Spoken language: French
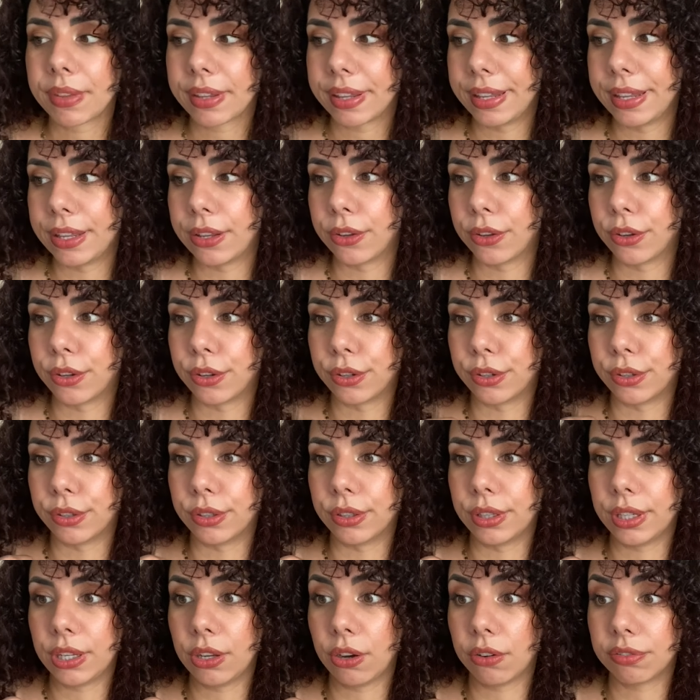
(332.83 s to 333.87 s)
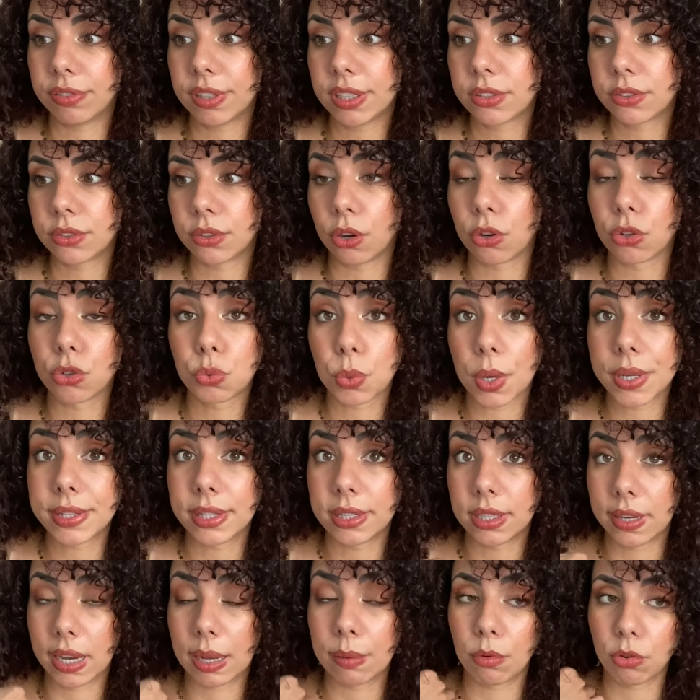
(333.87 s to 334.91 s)
Et, euh, en fait, en soi,
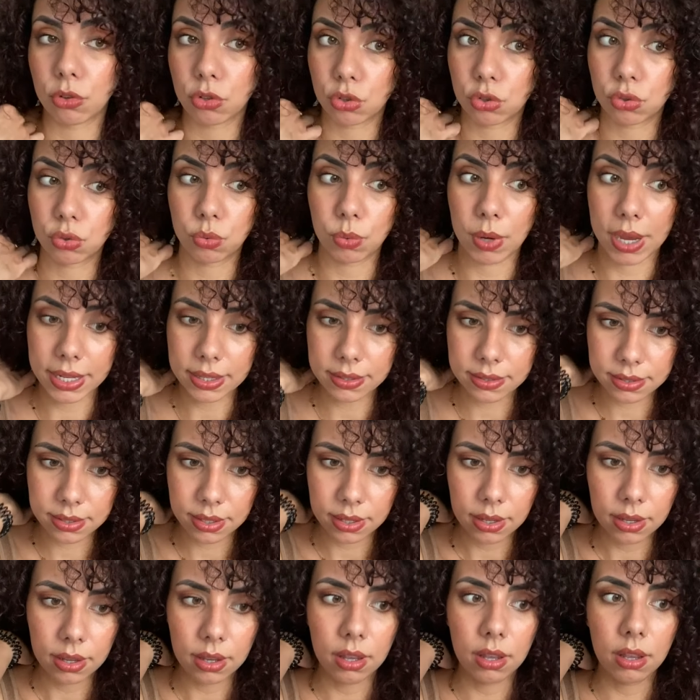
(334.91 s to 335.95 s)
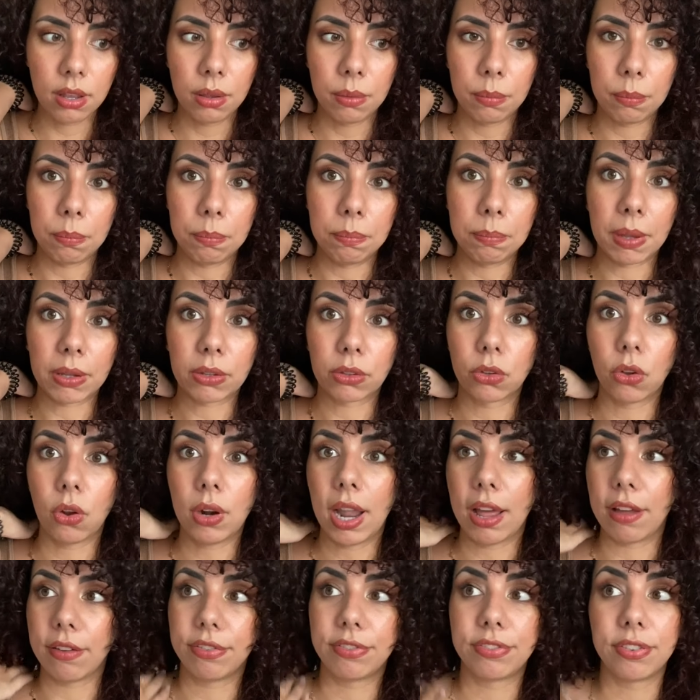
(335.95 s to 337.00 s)
c'était vraiment chouette. Maintenant,
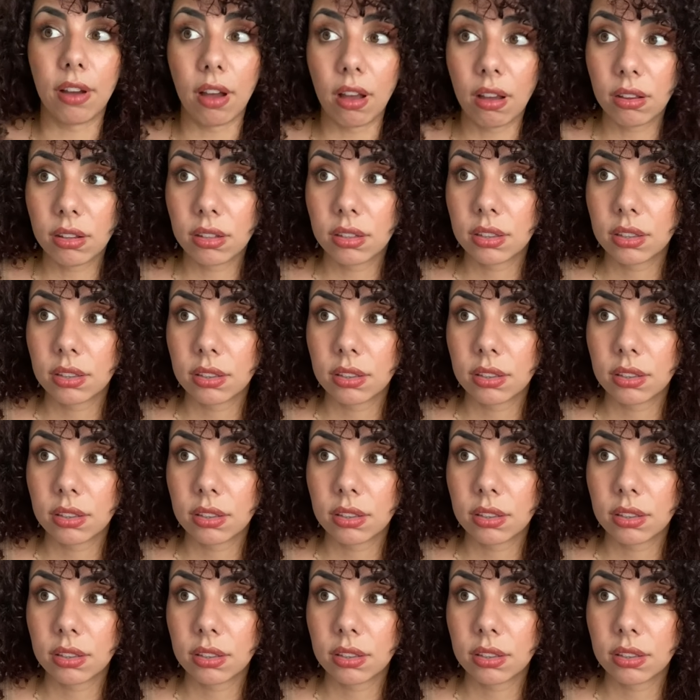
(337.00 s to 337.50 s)
la fin,